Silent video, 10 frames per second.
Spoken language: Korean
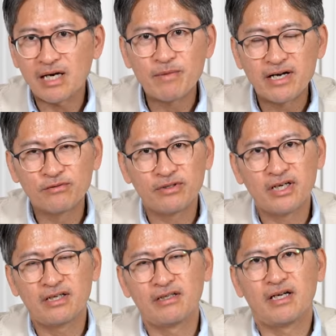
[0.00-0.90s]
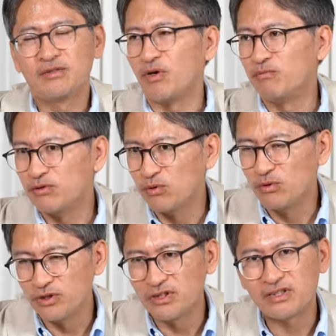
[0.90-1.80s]
참아야 되나 아니면 옆으로
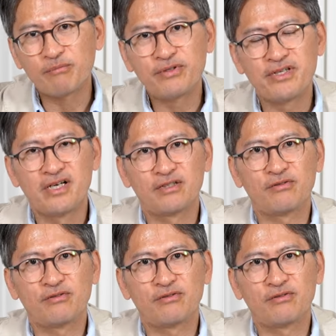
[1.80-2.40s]
돌려서 일단 피해야